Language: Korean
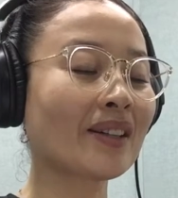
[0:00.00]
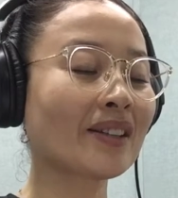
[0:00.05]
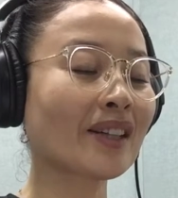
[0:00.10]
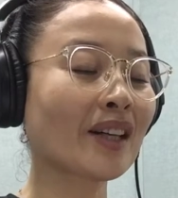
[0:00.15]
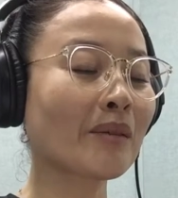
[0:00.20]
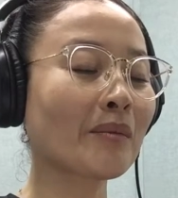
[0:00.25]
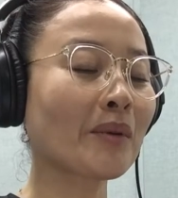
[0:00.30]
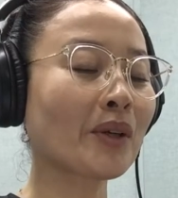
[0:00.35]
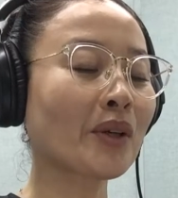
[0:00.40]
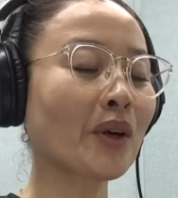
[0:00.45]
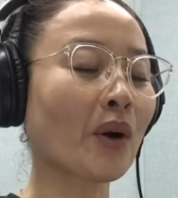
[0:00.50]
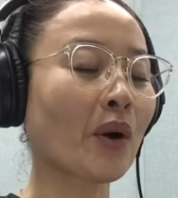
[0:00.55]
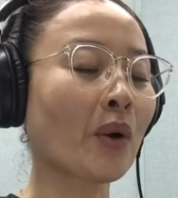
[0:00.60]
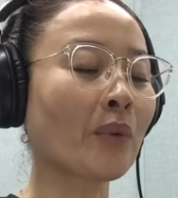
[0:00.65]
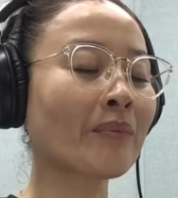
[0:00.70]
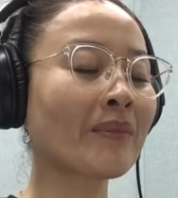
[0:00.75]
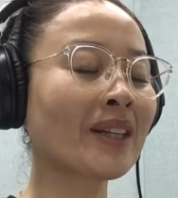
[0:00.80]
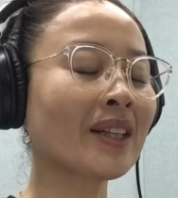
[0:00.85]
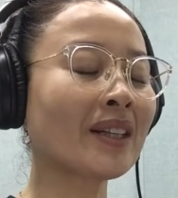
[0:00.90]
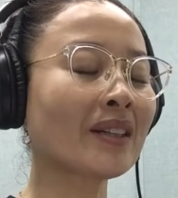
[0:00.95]
생명이
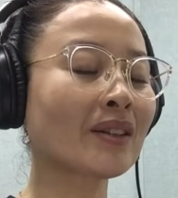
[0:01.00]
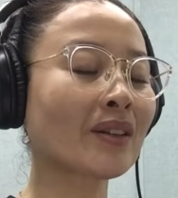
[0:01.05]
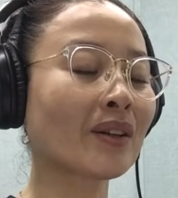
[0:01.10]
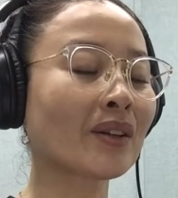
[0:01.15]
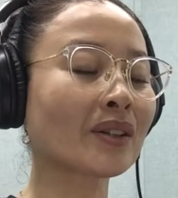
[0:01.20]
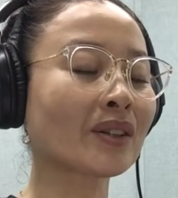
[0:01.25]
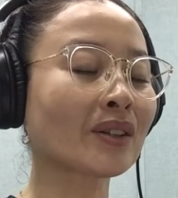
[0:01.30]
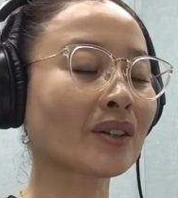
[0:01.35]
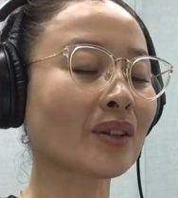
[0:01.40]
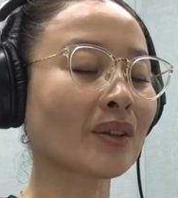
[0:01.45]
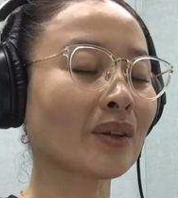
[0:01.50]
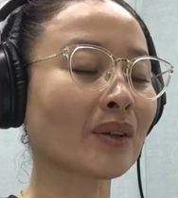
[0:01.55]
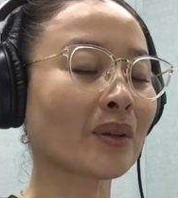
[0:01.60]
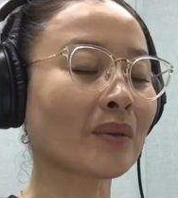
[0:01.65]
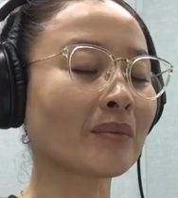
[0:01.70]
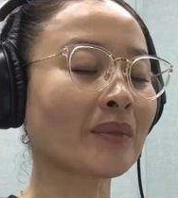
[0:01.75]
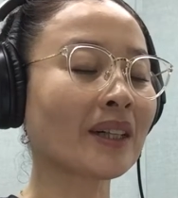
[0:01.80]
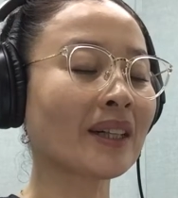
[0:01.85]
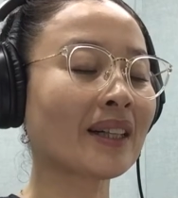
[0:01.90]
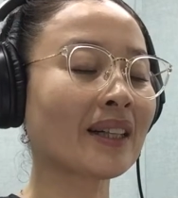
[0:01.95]
없는
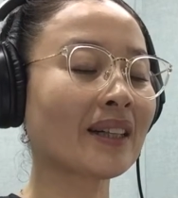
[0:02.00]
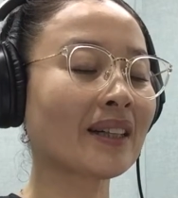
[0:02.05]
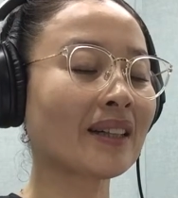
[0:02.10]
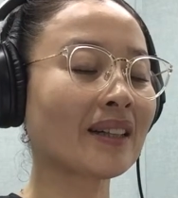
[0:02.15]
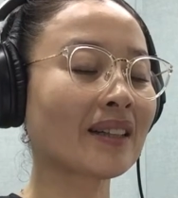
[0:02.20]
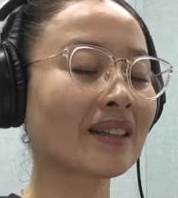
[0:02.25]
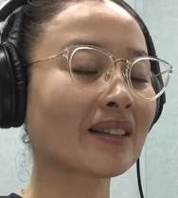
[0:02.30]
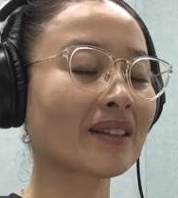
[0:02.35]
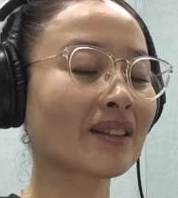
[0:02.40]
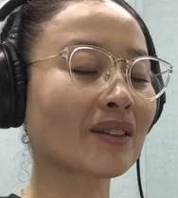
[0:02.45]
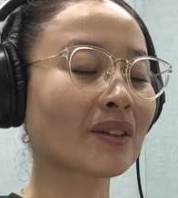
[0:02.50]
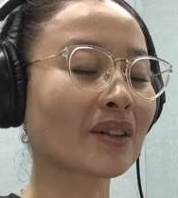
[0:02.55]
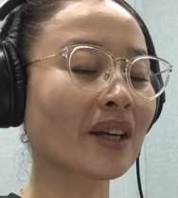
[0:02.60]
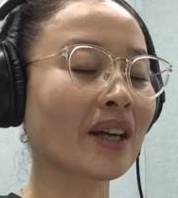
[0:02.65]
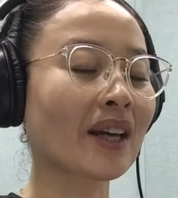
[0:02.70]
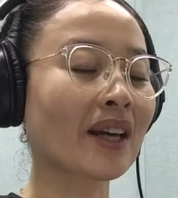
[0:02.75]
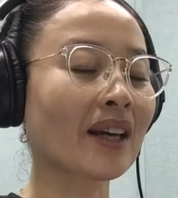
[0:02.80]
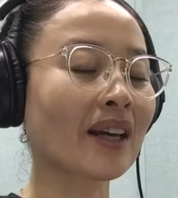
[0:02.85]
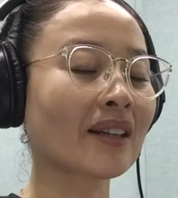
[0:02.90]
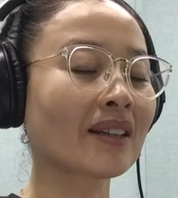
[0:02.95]
것처럼
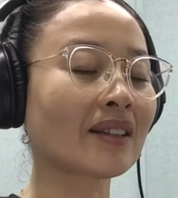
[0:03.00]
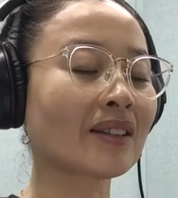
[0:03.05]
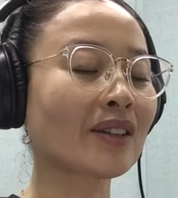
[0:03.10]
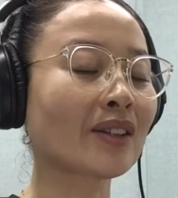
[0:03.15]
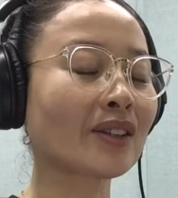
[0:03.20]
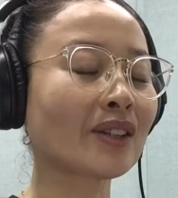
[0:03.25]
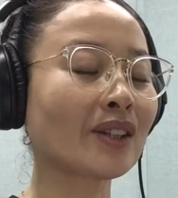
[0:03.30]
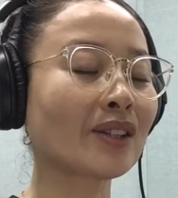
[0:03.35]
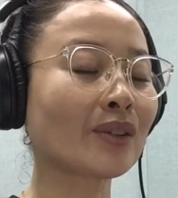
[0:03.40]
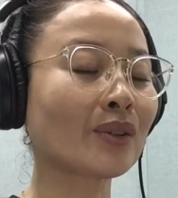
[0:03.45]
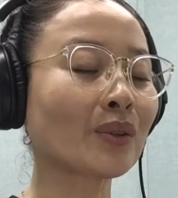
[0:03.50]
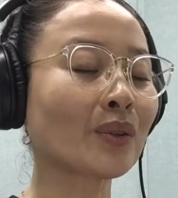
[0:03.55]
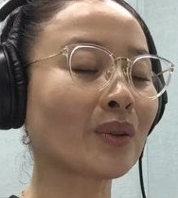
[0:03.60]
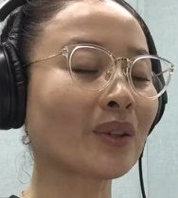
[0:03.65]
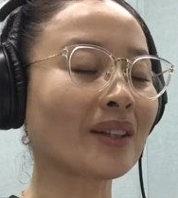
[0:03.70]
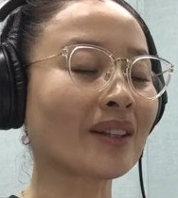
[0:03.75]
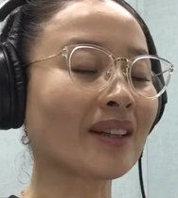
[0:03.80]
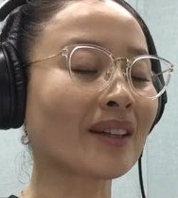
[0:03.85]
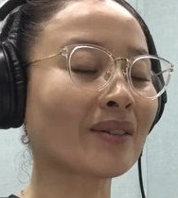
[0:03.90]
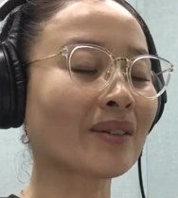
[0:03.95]
그렇게 느껴질 수도
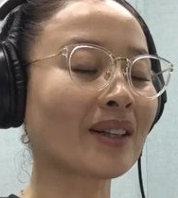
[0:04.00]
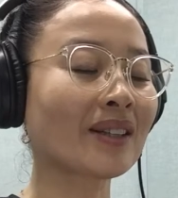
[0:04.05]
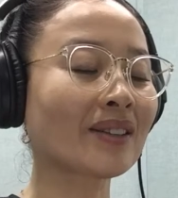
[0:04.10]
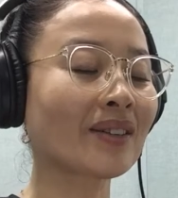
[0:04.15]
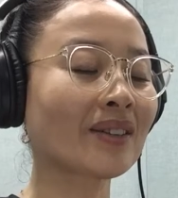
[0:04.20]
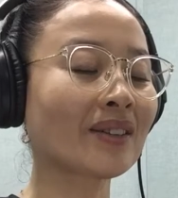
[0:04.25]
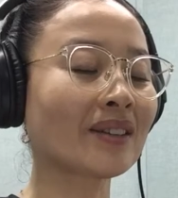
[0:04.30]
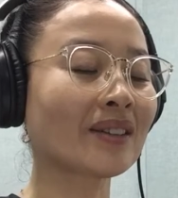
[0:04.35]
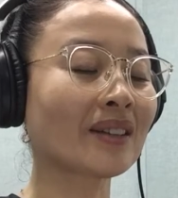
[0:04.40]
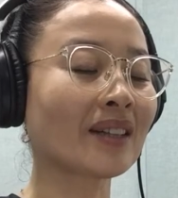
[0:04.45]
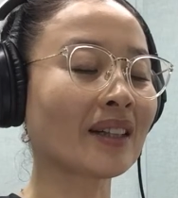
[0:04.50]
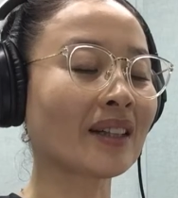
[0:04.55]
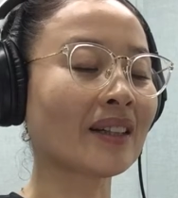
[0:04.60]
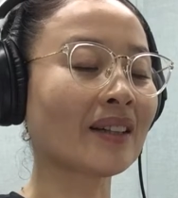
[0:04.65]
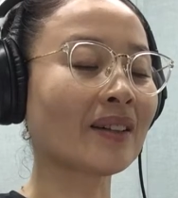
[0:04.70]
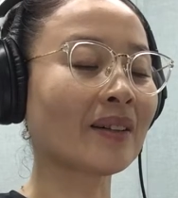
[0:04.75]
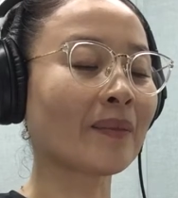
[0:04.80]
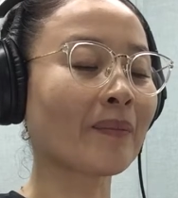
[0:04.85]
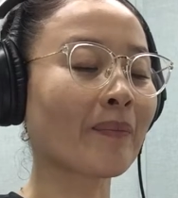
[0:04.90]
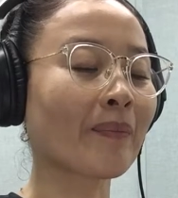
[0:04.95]
있다고
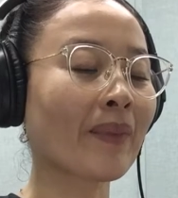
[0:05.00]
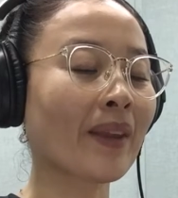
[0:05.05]
하셨는데요.